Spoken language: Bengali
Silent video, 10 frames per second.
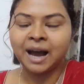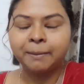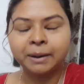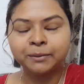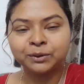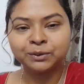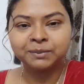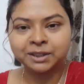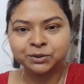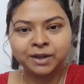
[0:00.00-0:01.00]
আমার মতো
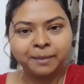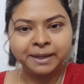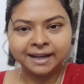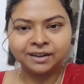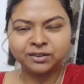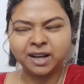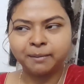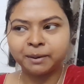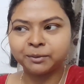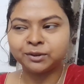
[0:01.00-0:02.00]
মানে শুধু আমি একা নই
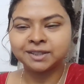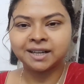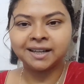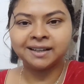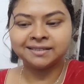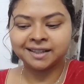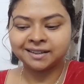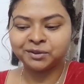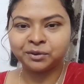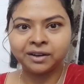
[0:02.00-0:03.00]
আমার মতো যারা এই
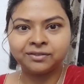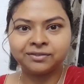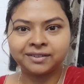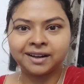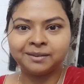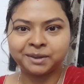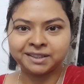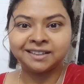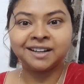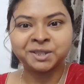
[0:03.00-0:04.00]
যাদের ওয়াইফরা
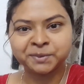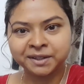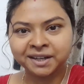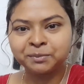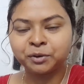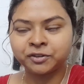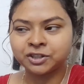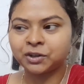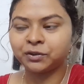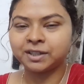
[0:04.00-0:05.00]
মানে যাদের হাজব্যান্ডরাই
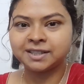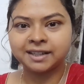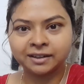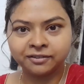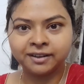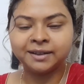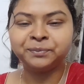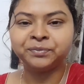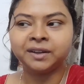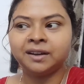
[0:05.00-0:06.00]
প্রফেশনাল রয়েছে রেলওয়ে
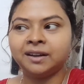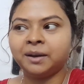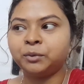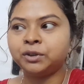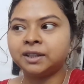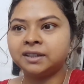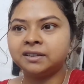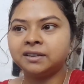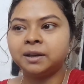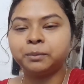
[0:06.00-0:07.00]
এমনকি
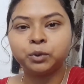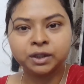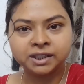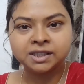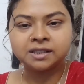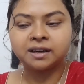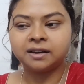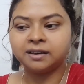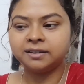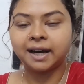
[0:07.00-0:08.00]
পুলিশ
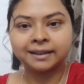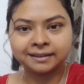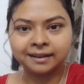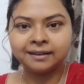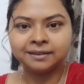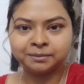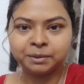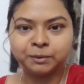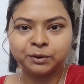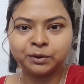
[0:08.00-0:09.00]
ডাক্তার
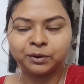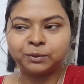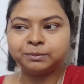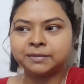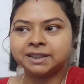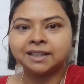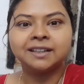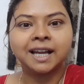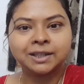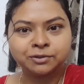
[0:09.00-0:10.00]
বিভিন্ন রকম মানে
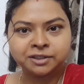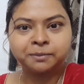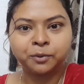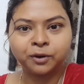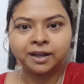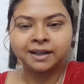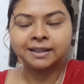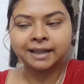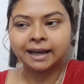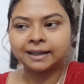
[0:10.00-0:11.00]
যাদের নাইট ডিউটিটা পরে আর
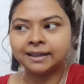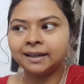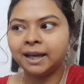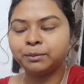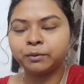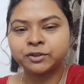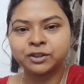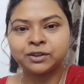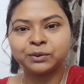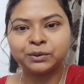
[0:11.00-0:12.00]
কি থাকে এই
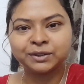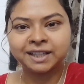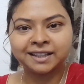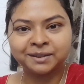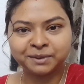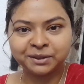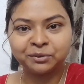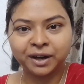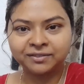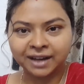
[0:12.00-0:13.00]
প্রফেশনগুলোর যাদের মানে
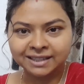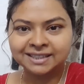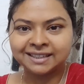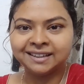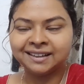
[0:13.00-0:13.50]
ওয়াইফ আছে